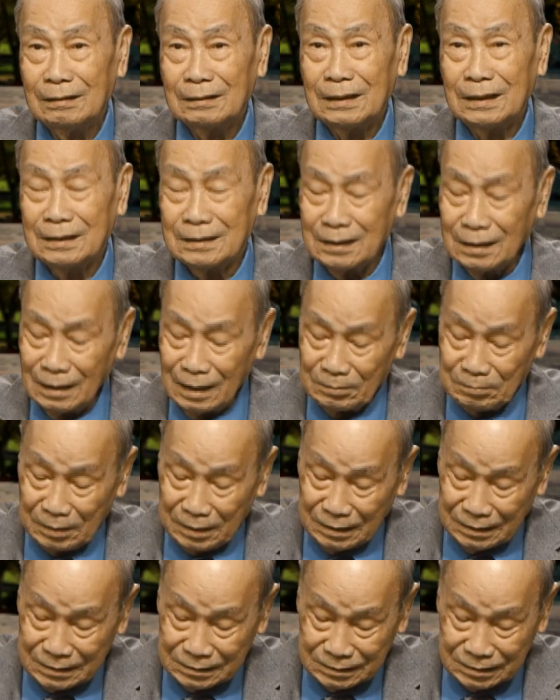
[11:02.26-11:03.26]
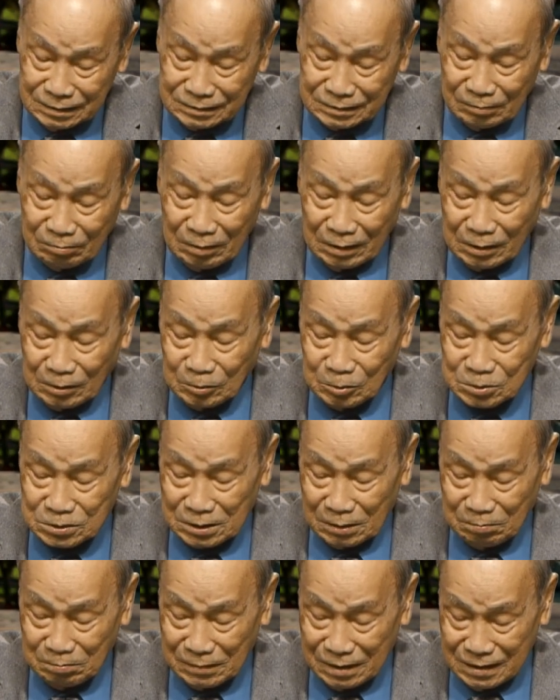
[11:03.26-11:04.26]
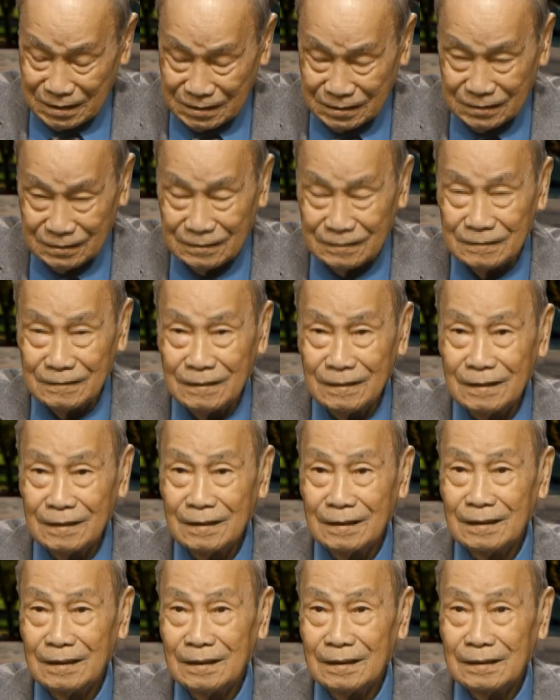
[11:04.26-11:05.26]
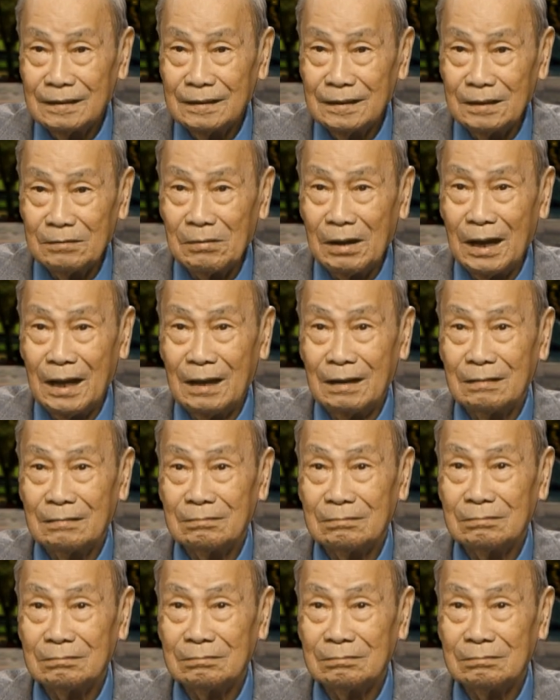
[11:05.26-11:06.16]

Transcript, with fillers: thì rất là bình thường trong cái cuộc sống bình thường. Nhưng mà